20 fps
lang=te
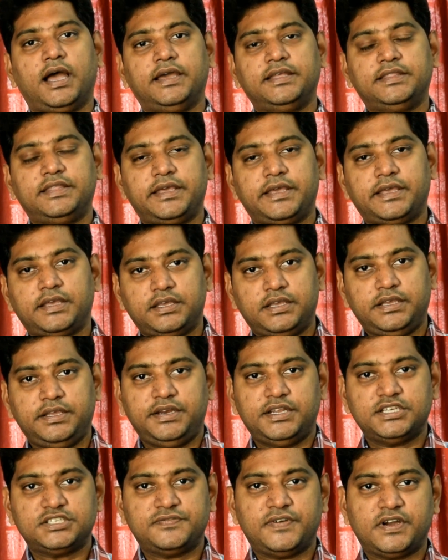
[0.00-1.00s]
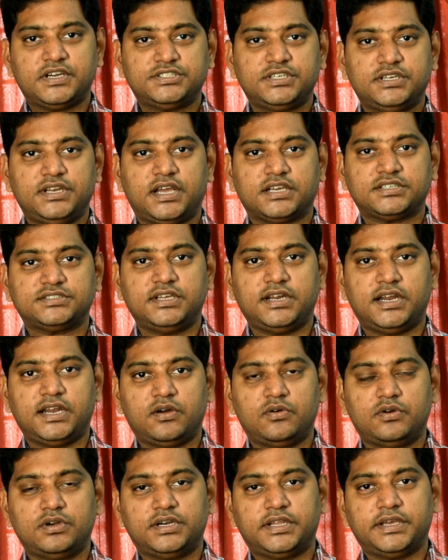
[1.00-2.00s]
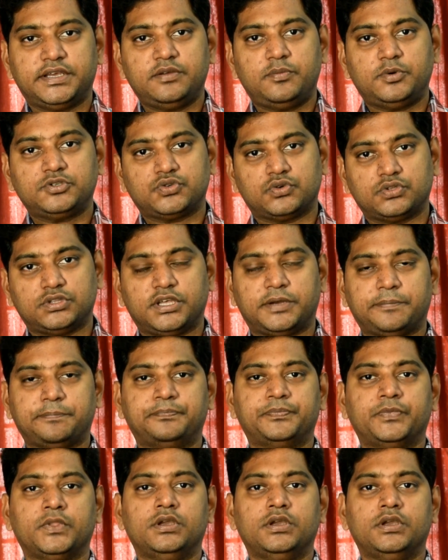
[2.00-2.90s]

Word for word: అయితే ఈ డిస్ఫంక్షన్ లక్షణాలు ఎలా ఉంటాయి చూద్దాం